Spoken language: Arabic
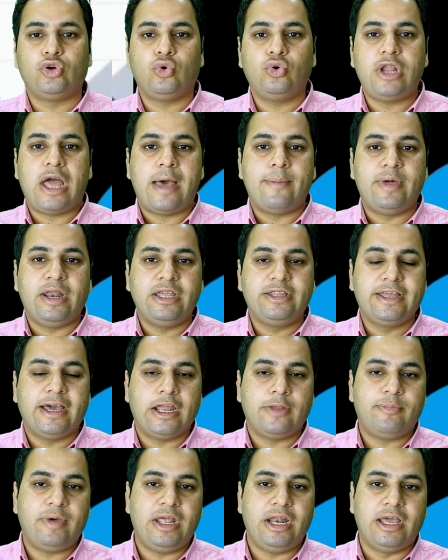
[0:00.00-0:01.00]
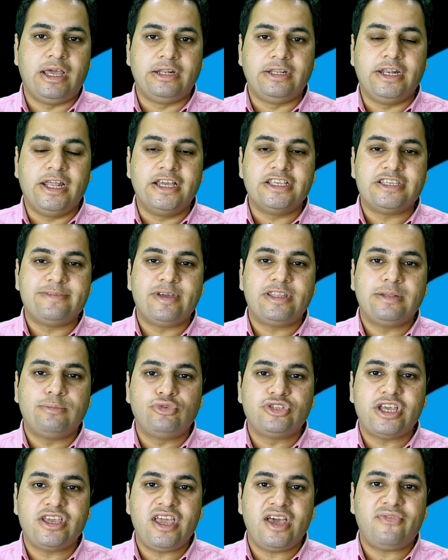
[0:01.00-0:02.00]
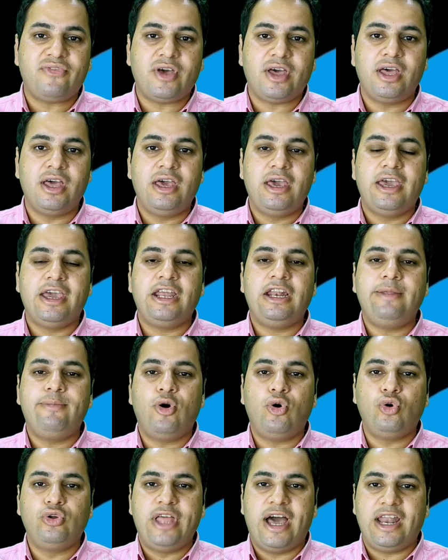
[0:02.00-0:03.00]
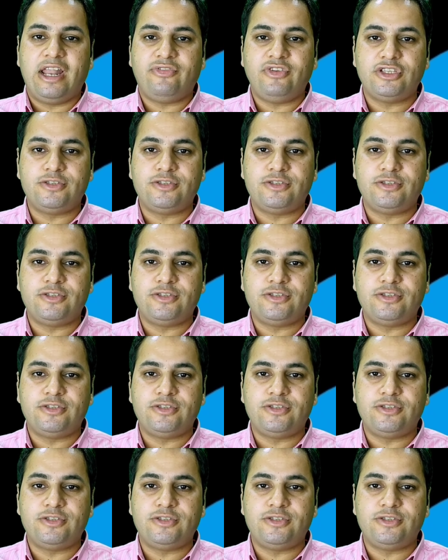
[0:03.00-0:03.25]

تكون عمليه غربله للحسابات المزيفه اللي موجوده على